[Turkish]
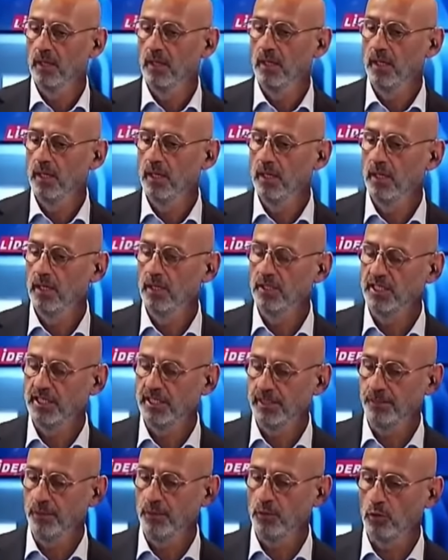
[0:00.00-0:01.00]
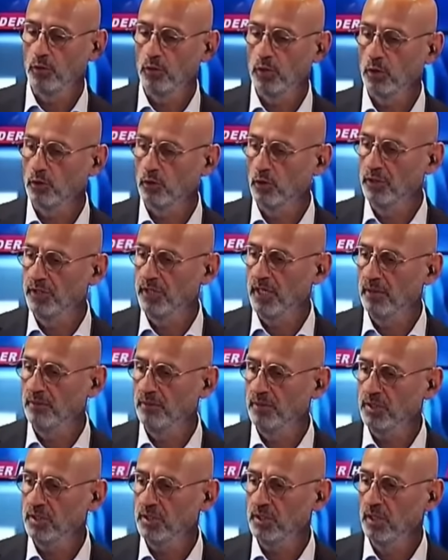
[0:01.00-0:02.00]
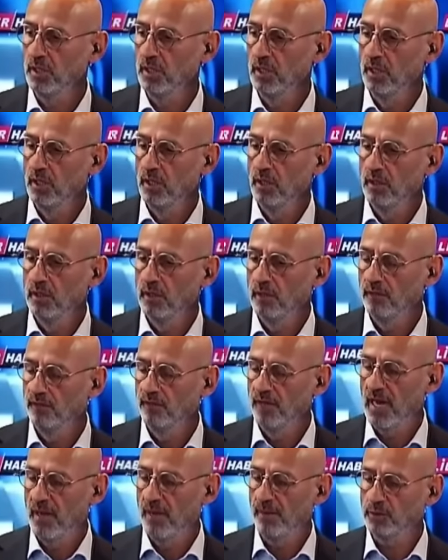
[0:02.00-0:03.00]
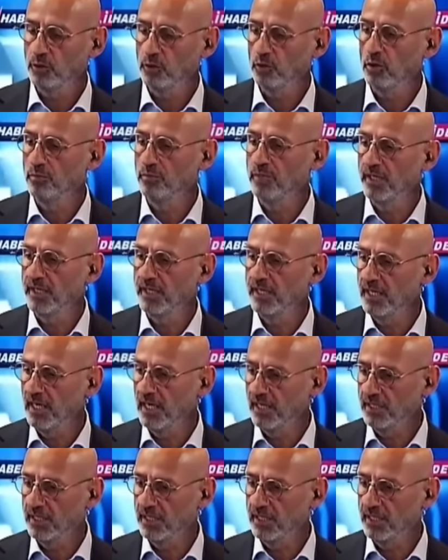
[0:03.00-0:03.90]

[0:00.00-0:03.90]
e, disiplin kuruluna gönderilmiş. E, Fenerbahçe kulübünden ihraç